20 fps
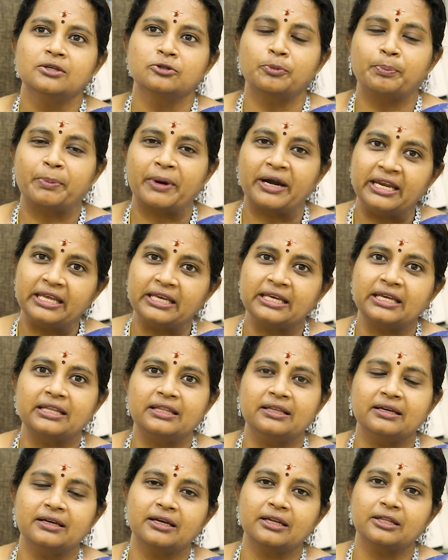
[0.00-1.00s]
ஸோ
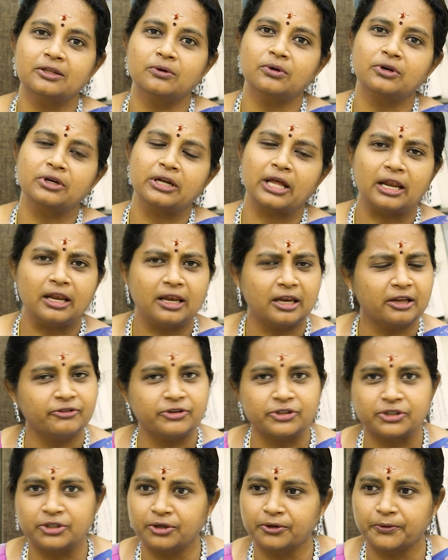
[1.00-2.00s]
படிக்கிறதுங்கிறது ஒரு நல்ல
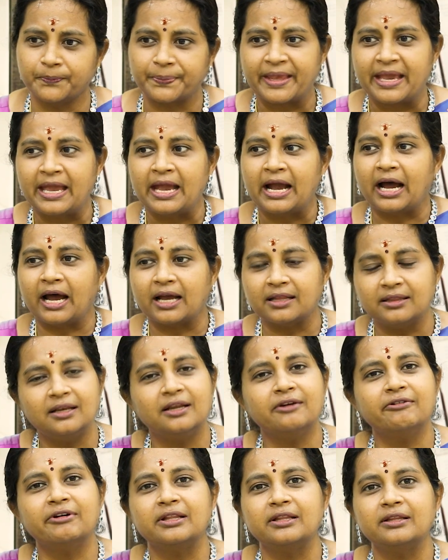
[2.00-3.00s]
விஷயம்
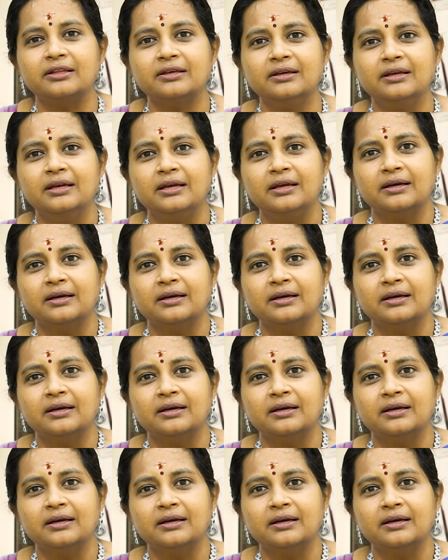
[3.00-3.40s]
அதில் வந்து